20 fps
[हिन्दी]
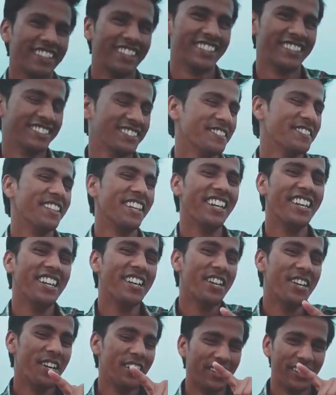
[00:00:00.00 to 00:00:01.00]
रही हो
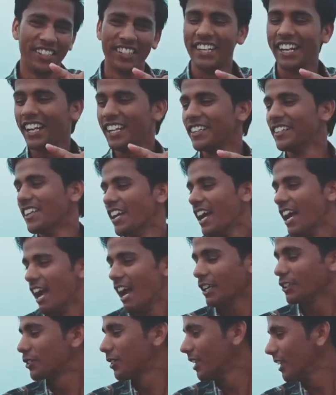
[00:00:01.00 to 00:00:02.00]
नहीं
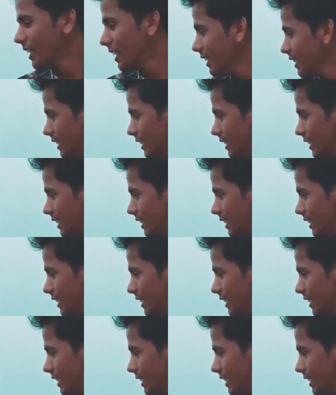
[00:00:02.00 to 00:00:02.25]
एक्चुअली